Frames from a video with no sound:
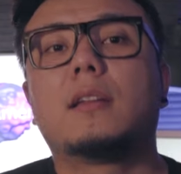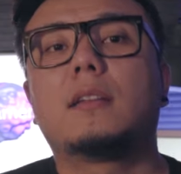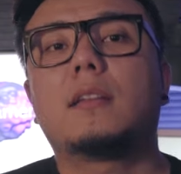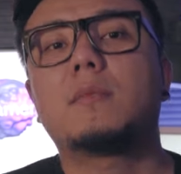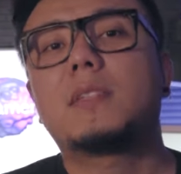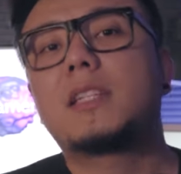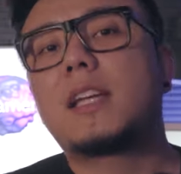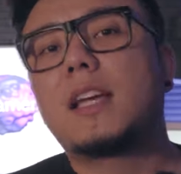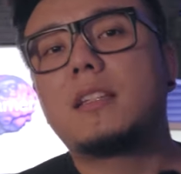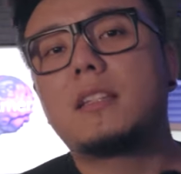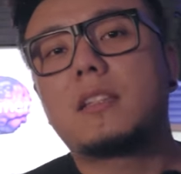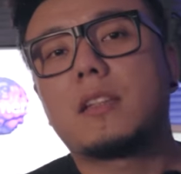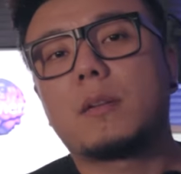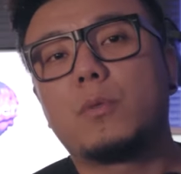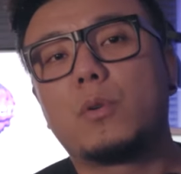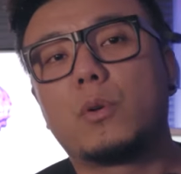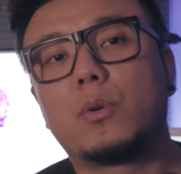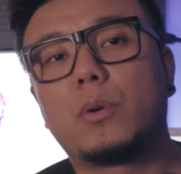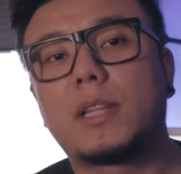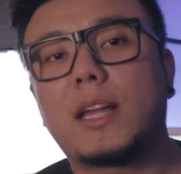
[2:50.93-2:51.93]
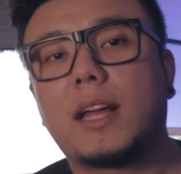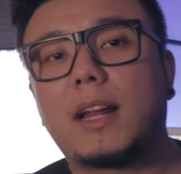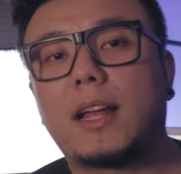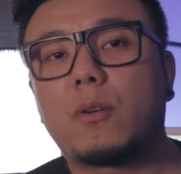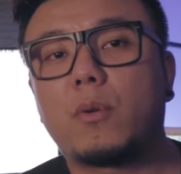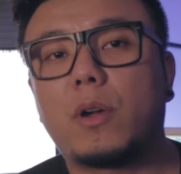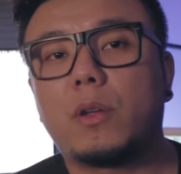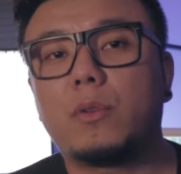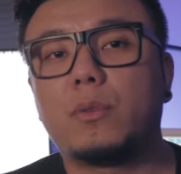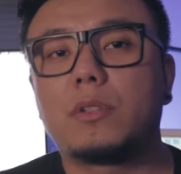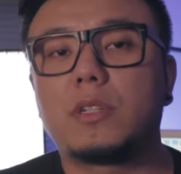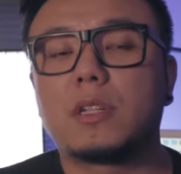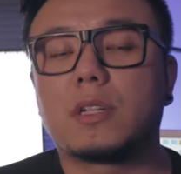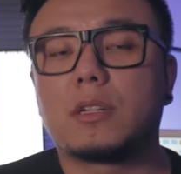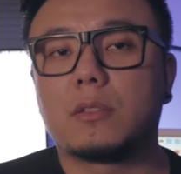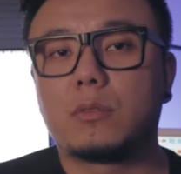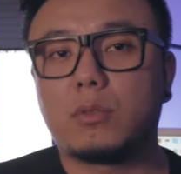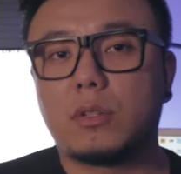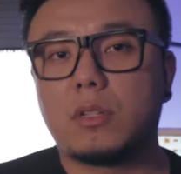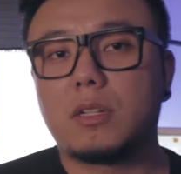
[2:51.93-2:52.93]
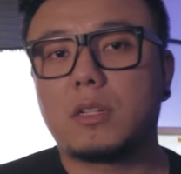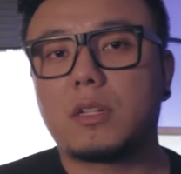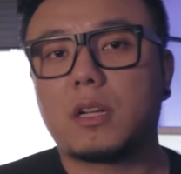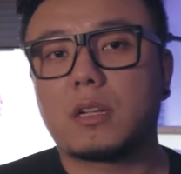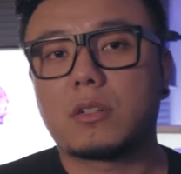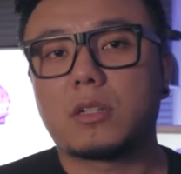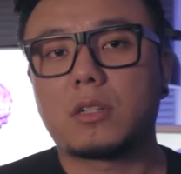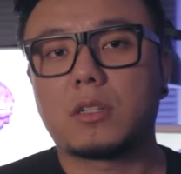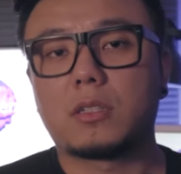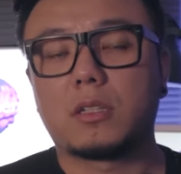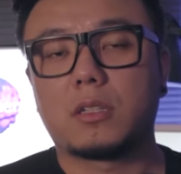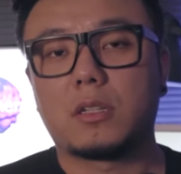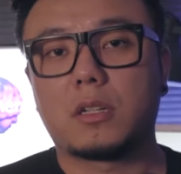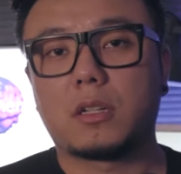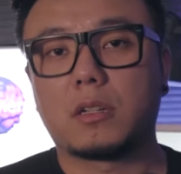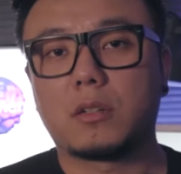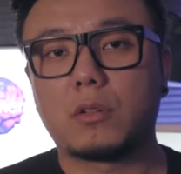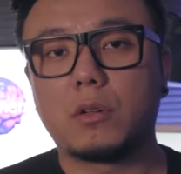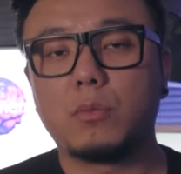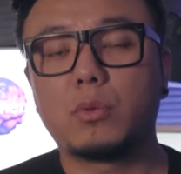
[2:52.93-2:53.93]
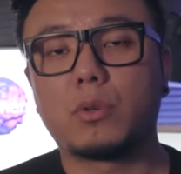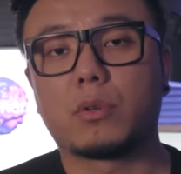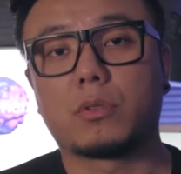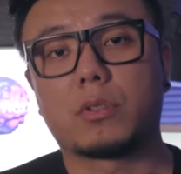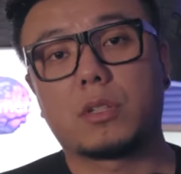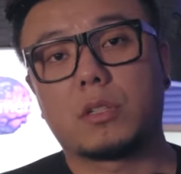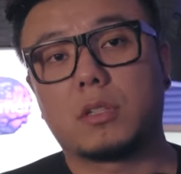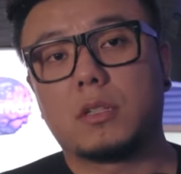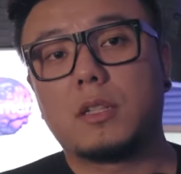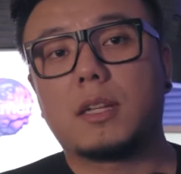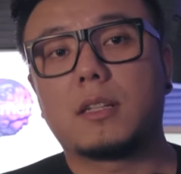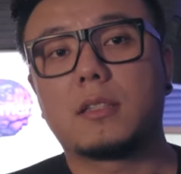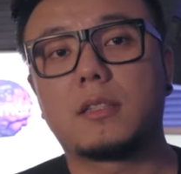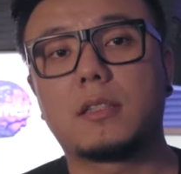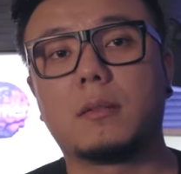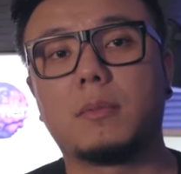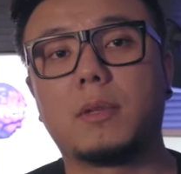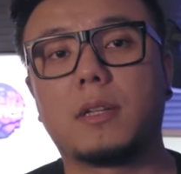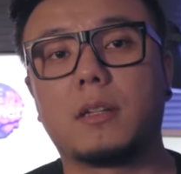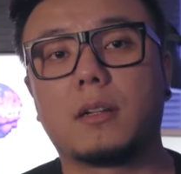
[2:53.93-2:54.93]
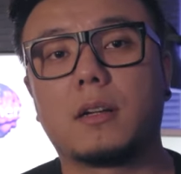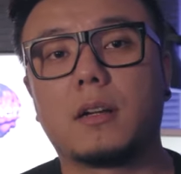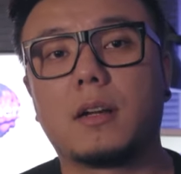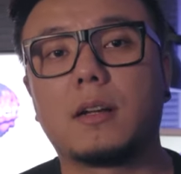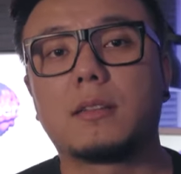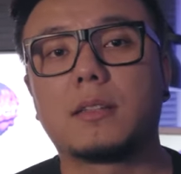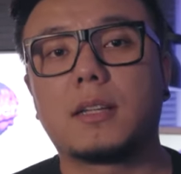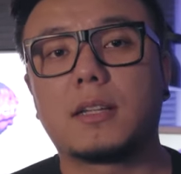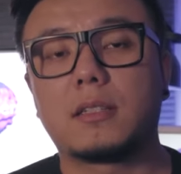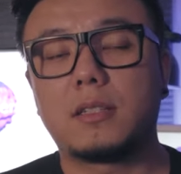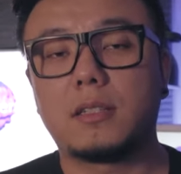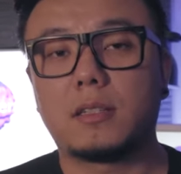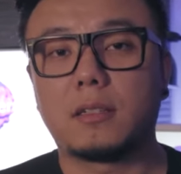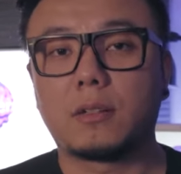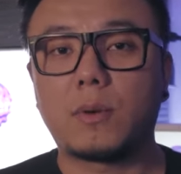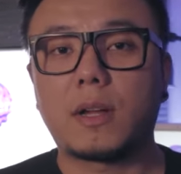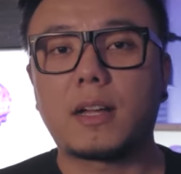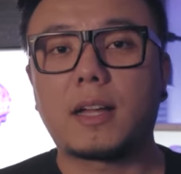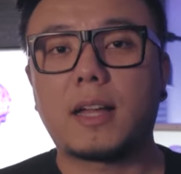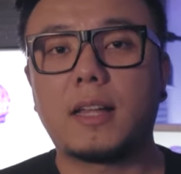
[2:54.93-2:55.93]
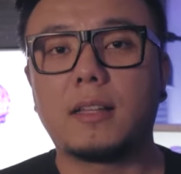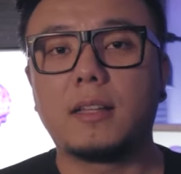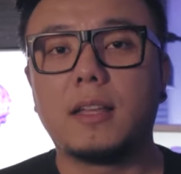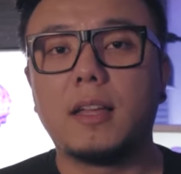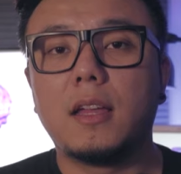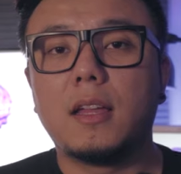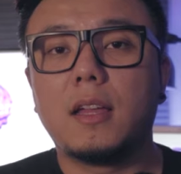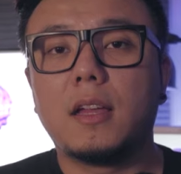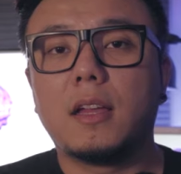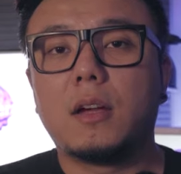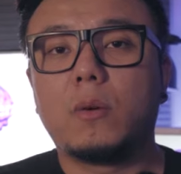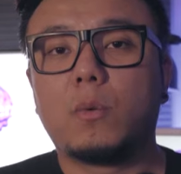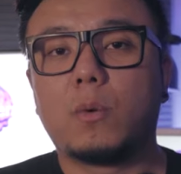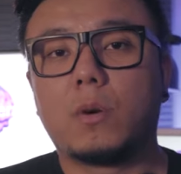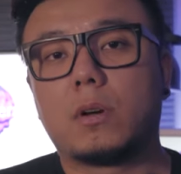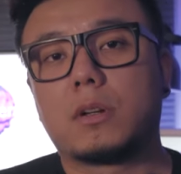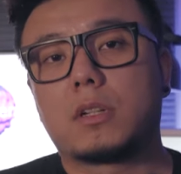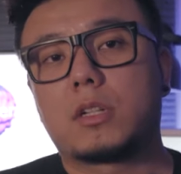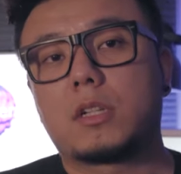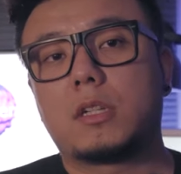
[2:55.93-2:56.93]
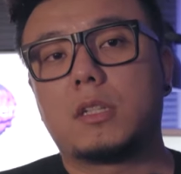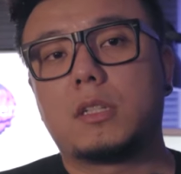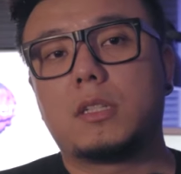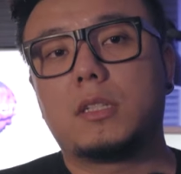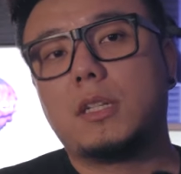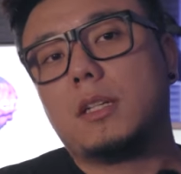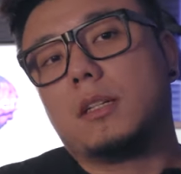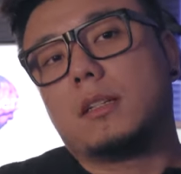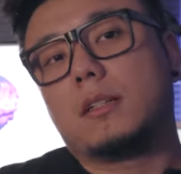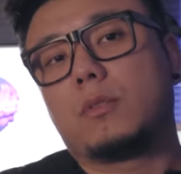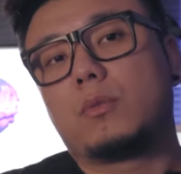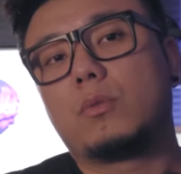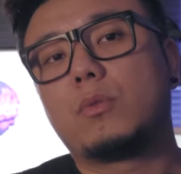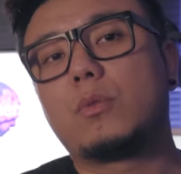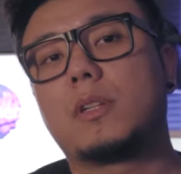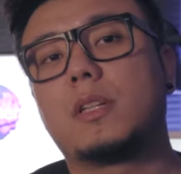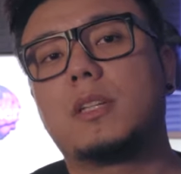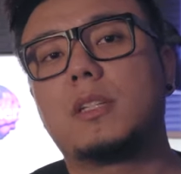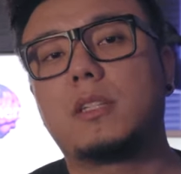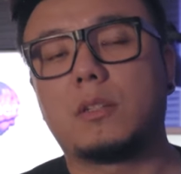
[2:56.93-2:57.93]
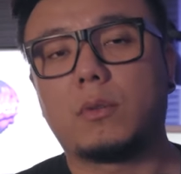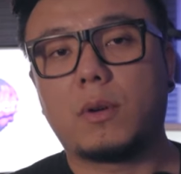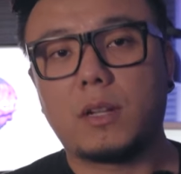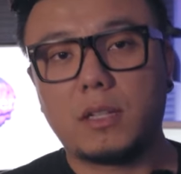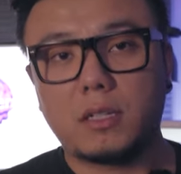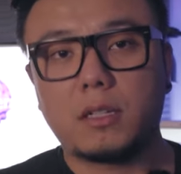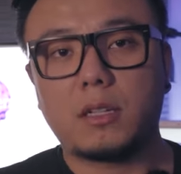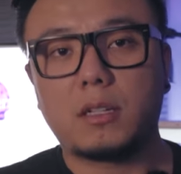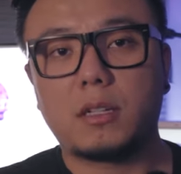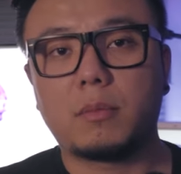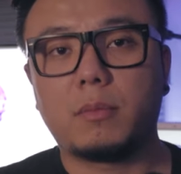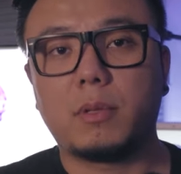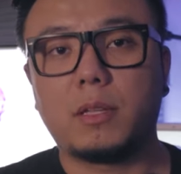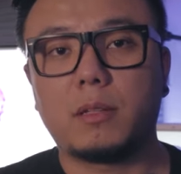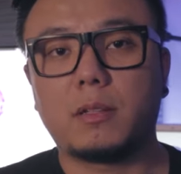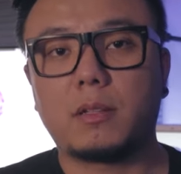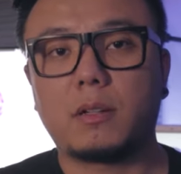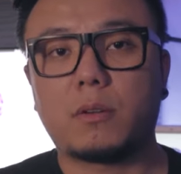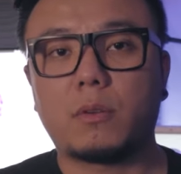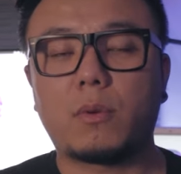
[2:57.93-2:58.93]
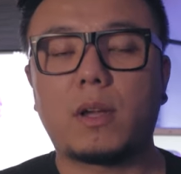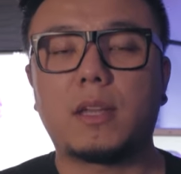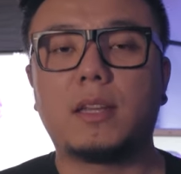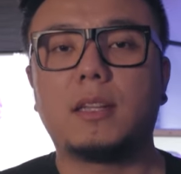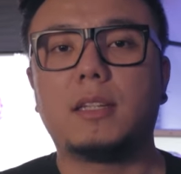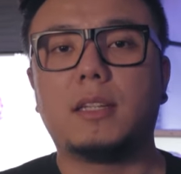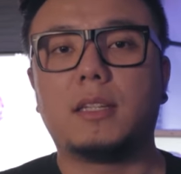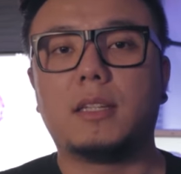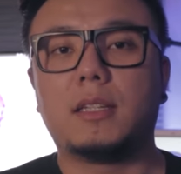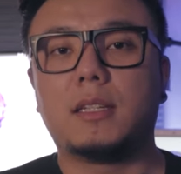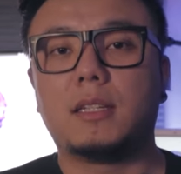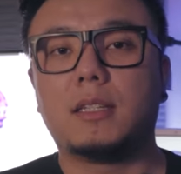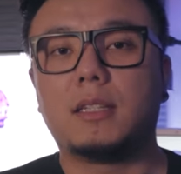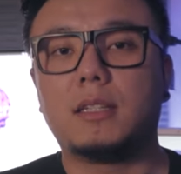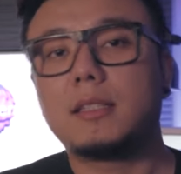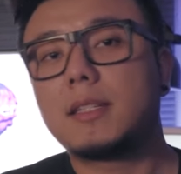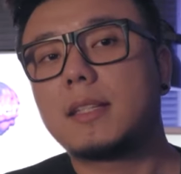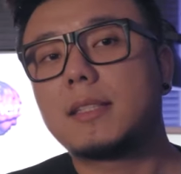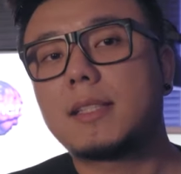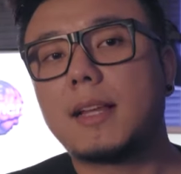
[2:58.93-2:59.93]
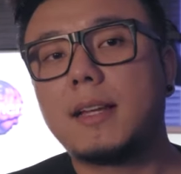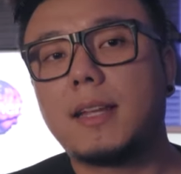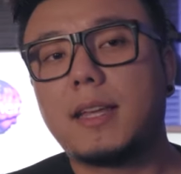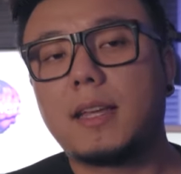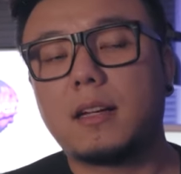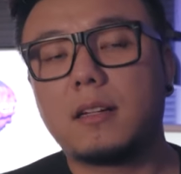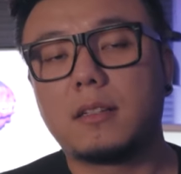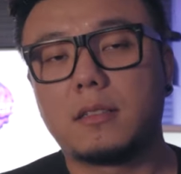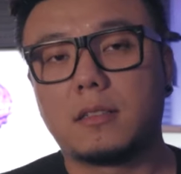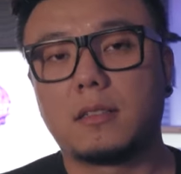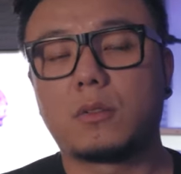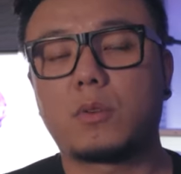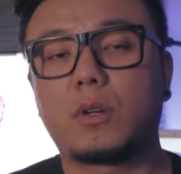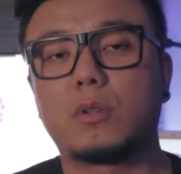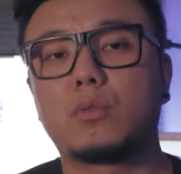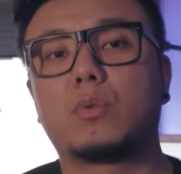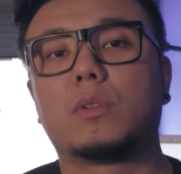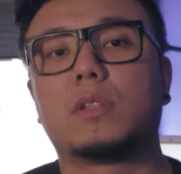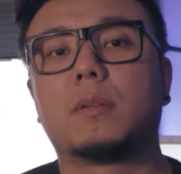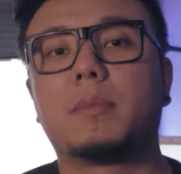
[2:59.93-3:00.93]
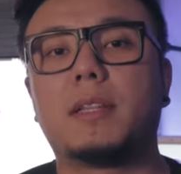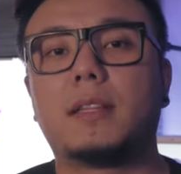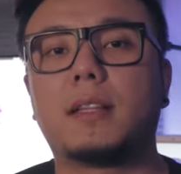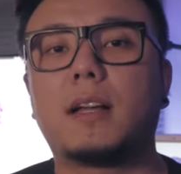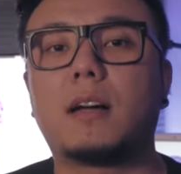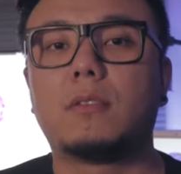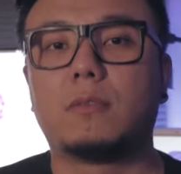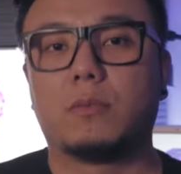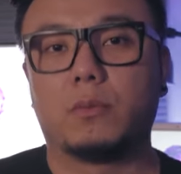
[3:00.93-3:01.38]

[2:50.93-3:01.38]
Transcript: 那么下一期节目我会带来关于这个最新上市的这个 GoPro 十的一个测评啊，那记得观看。我是静，如果你喜欢这期视频，欢迎你一键三连和关注我的频道。